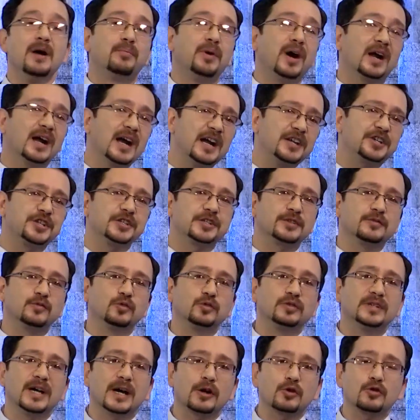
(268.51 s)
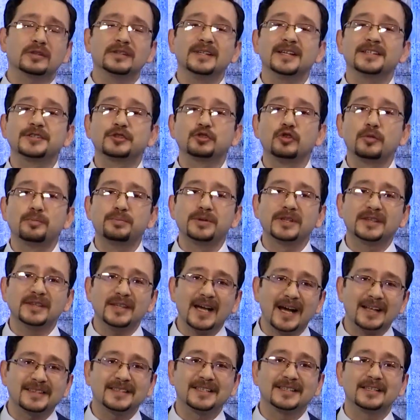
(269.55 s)
по качеству дорог на
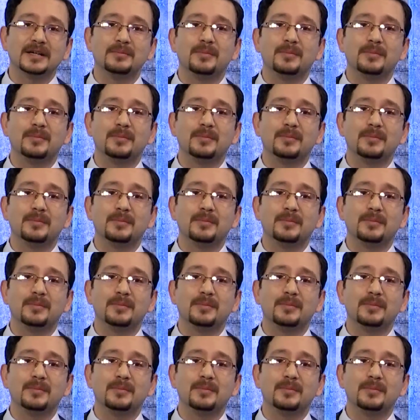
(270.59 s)
115,